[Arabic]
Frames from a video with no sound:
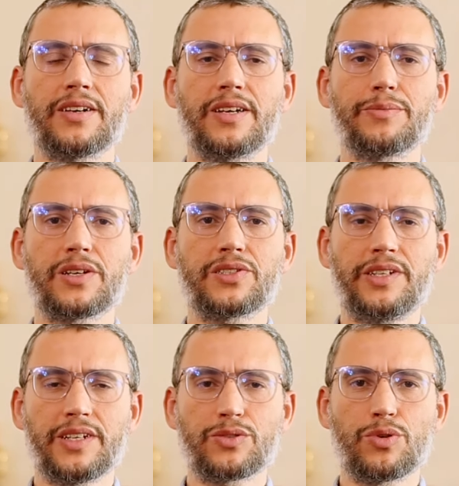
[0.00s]
هي
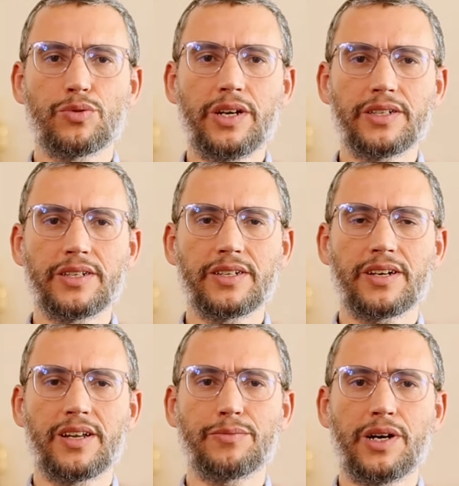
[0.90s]
مرجعية الوحي
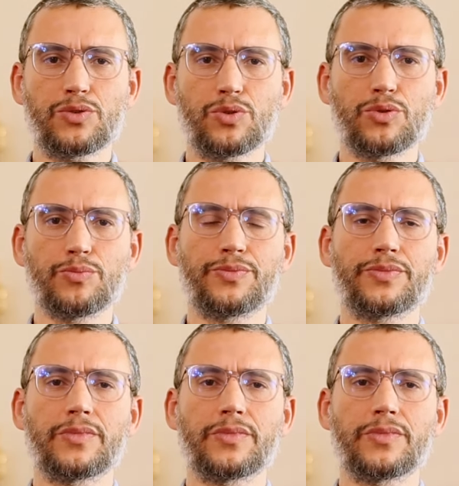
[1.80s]
المعصوم